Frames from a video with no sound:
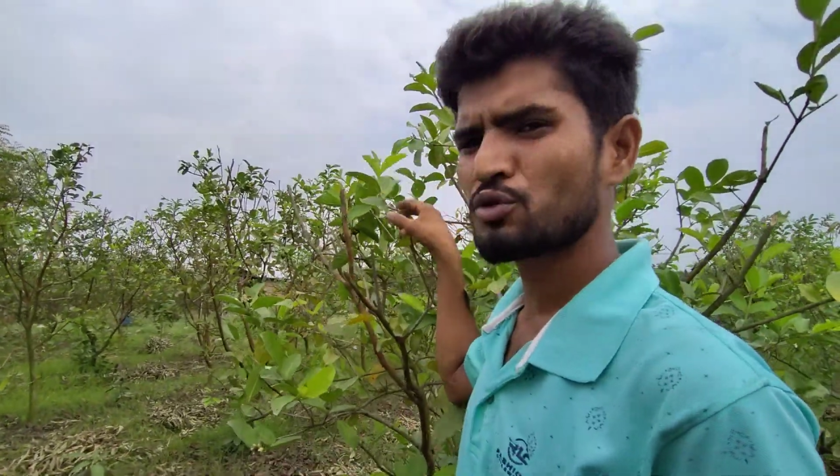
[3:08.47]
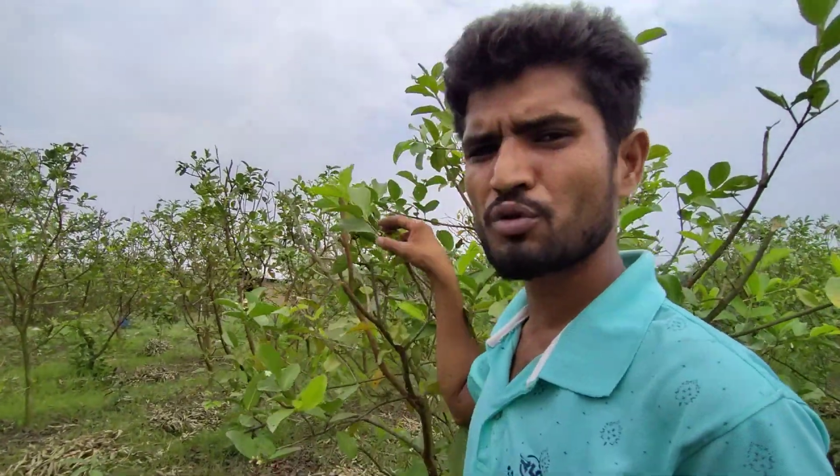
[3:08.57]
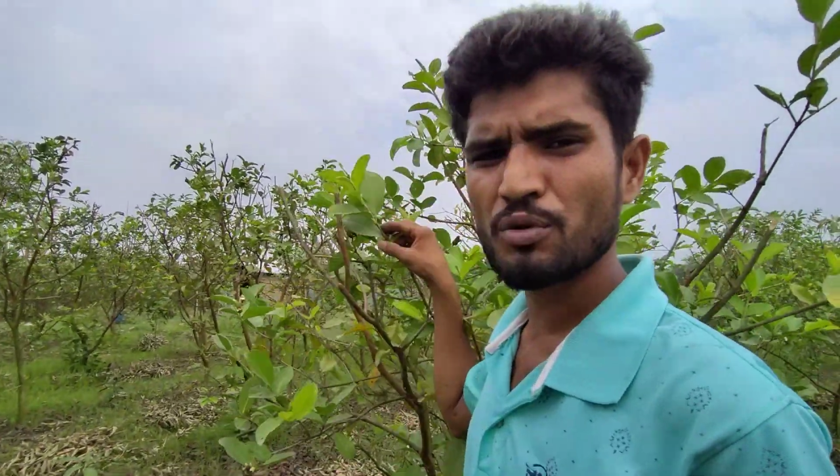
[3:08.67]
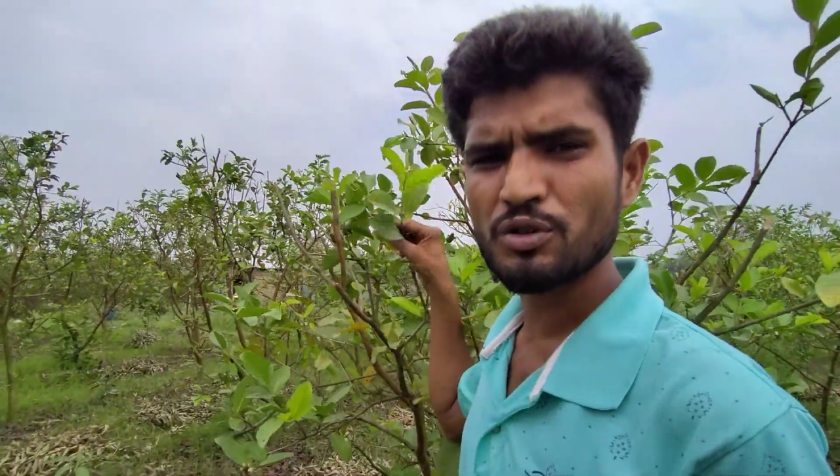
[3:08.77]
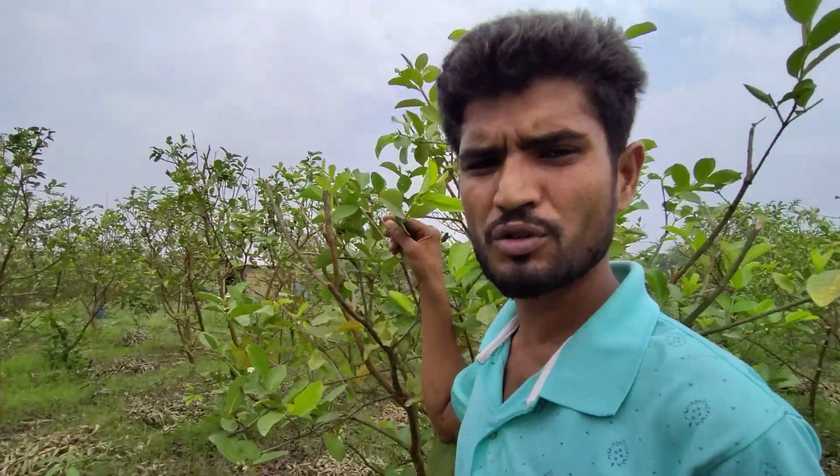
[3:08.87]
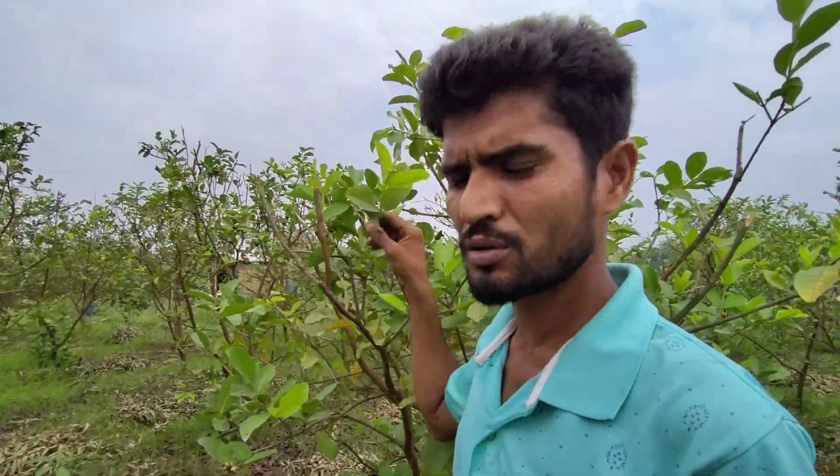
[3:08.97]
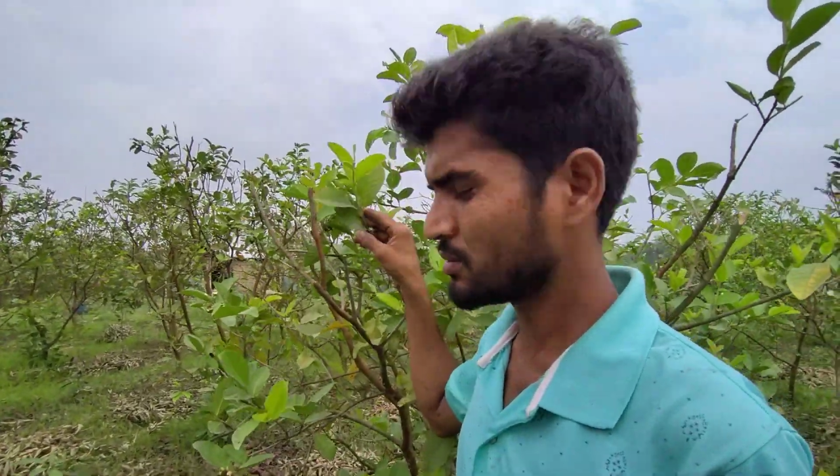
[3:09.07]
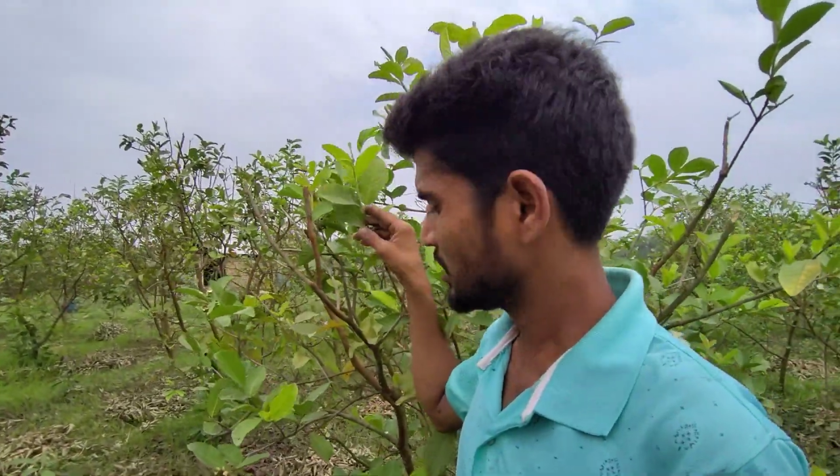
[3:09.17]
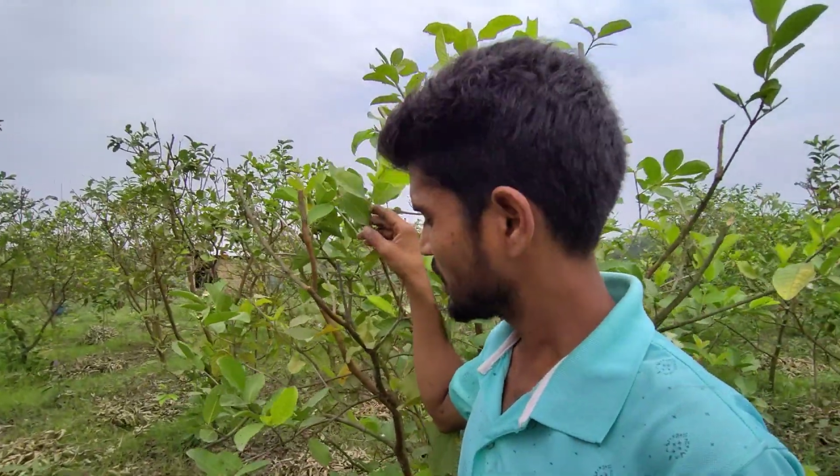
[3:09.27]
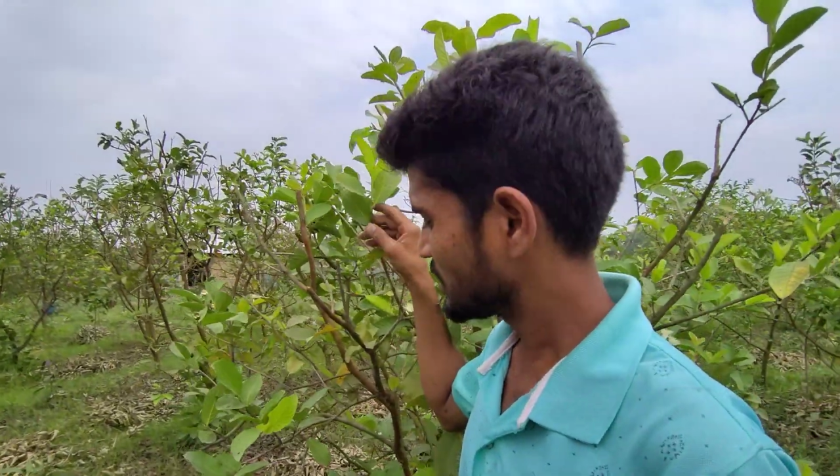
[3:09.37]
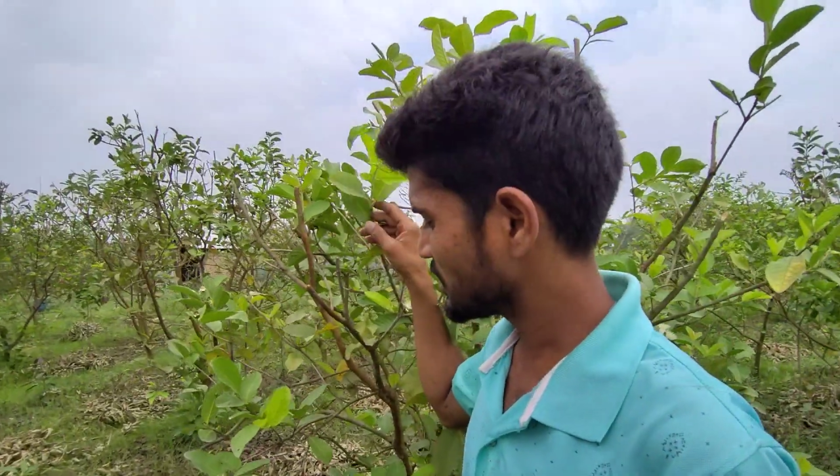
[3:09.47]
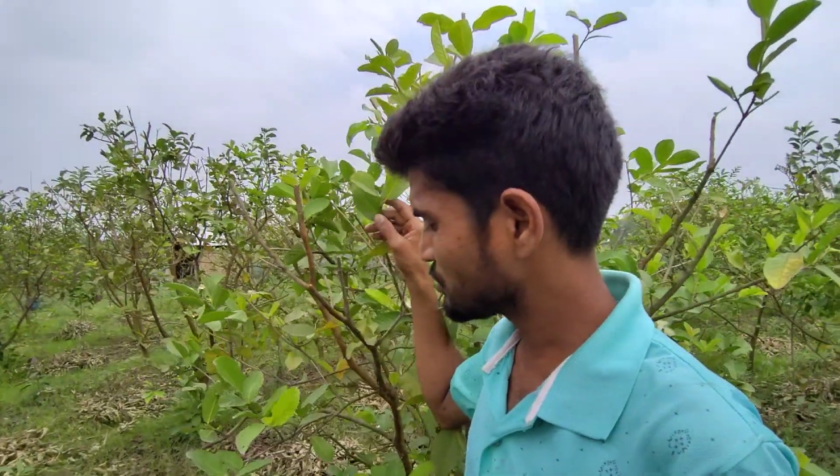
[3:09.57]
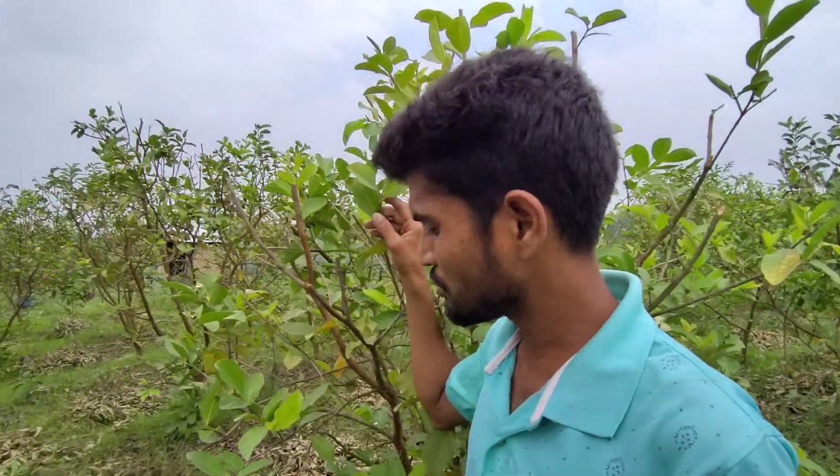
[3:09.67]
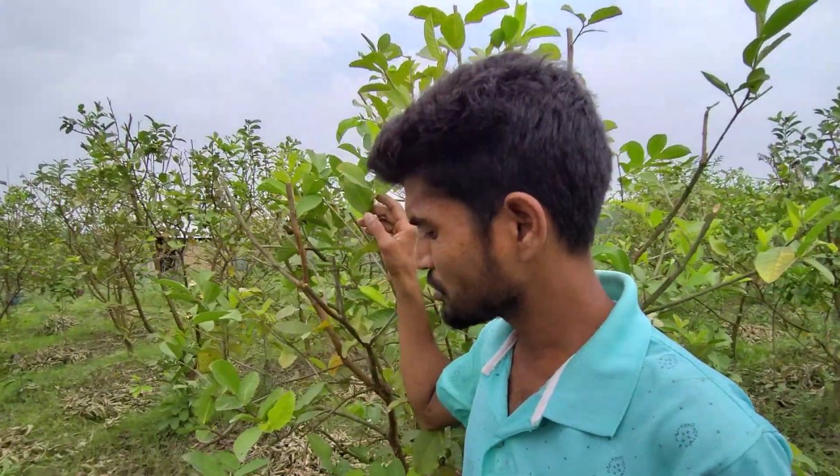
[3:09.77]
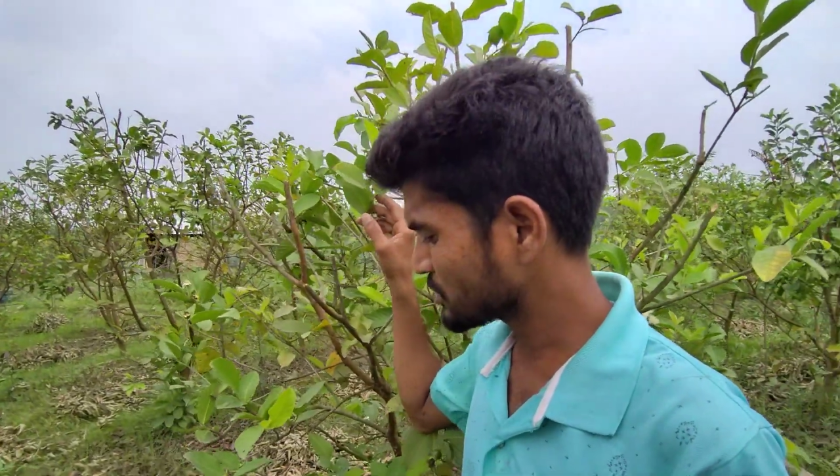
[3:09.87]
যে সবুজ সেই
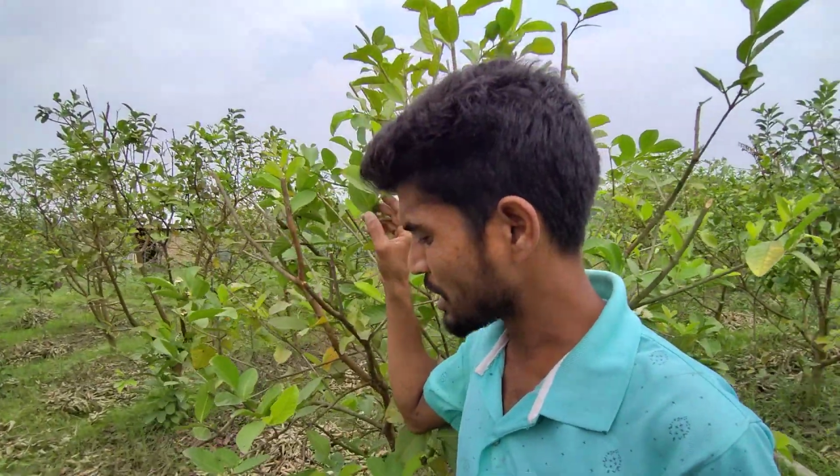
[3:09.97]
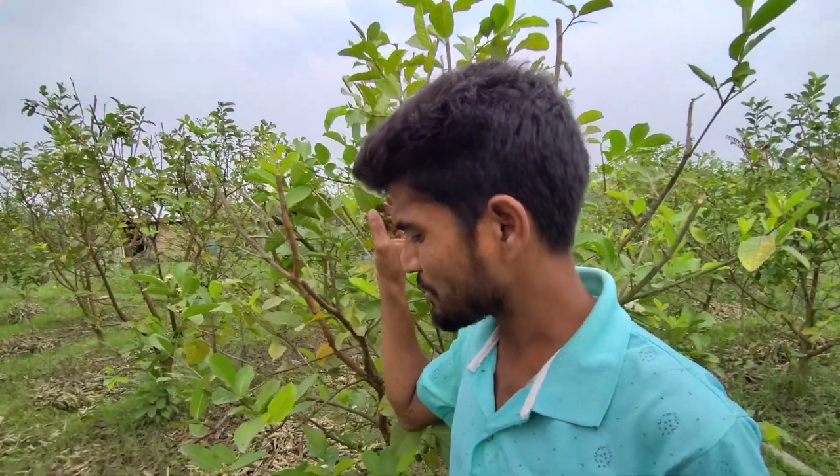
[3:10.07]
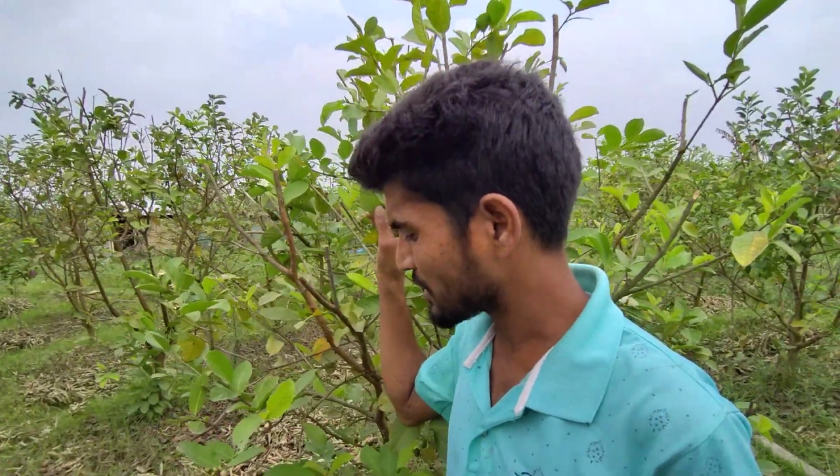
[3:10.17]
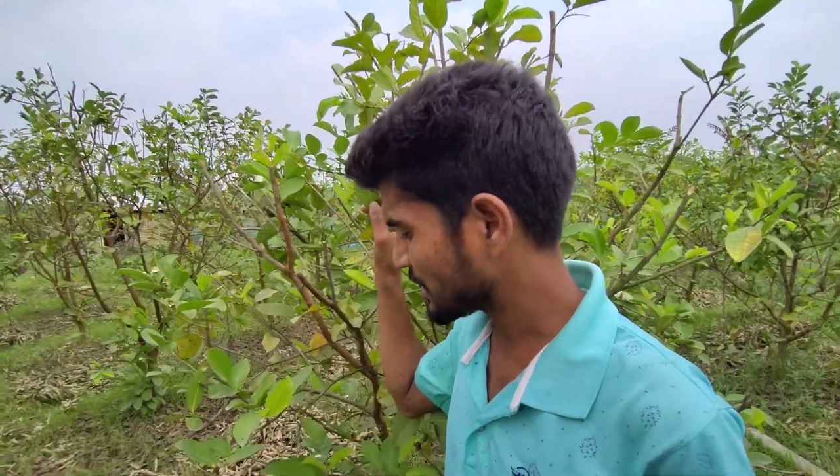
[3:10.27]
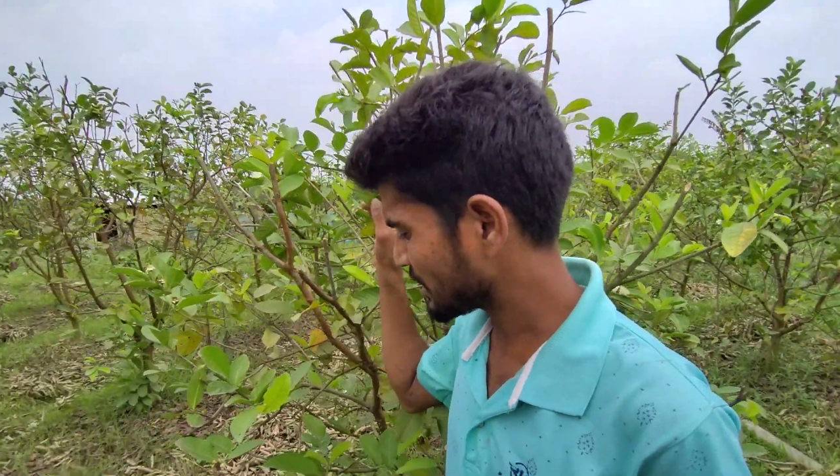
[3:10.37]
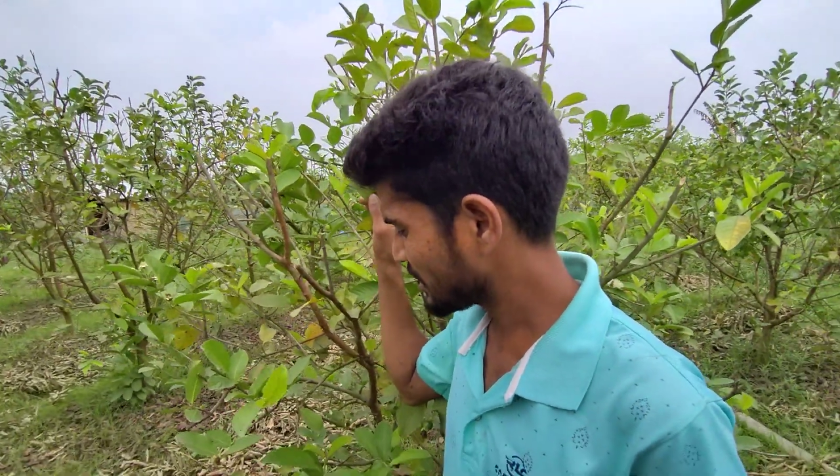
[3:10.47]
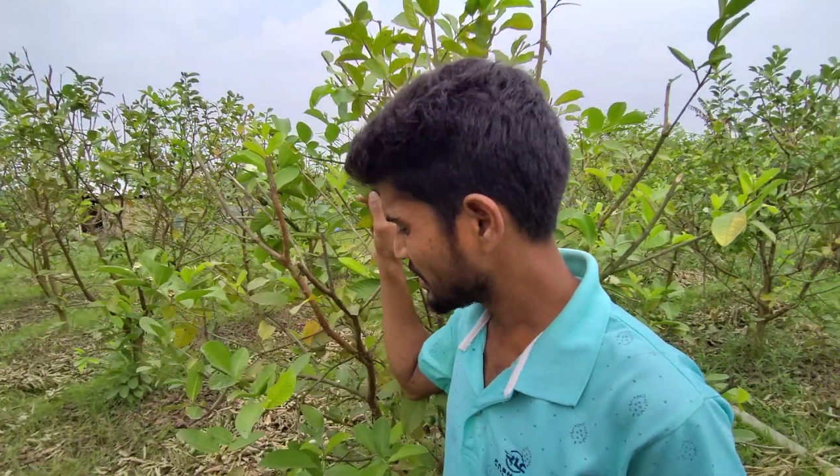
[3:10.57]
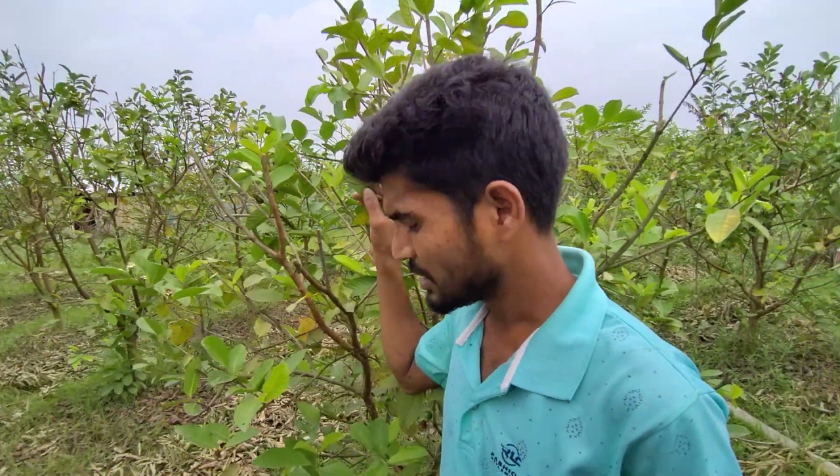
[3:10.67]
সবুজটা আপনাদের